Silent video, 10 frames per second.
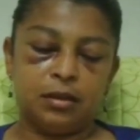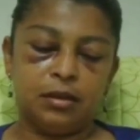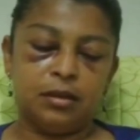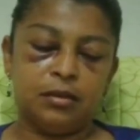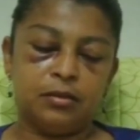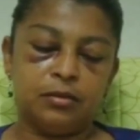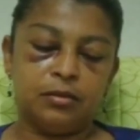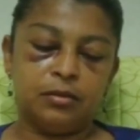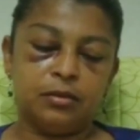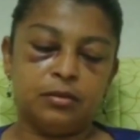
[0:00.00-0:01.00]
eh,
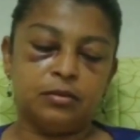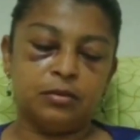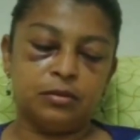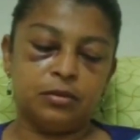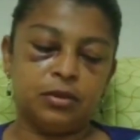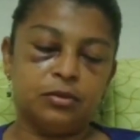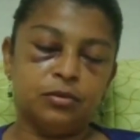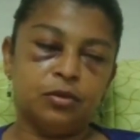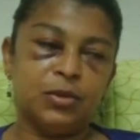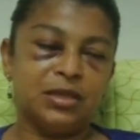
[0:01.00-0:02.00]
se
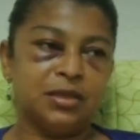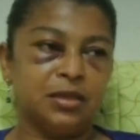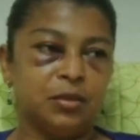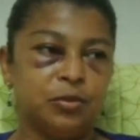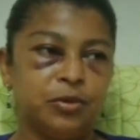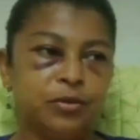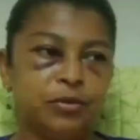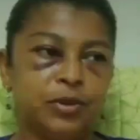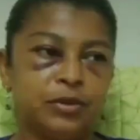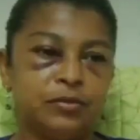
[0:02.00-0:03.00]
sonó machete, pues y
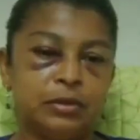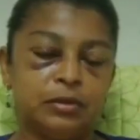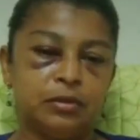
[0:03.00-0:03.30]
todo eso.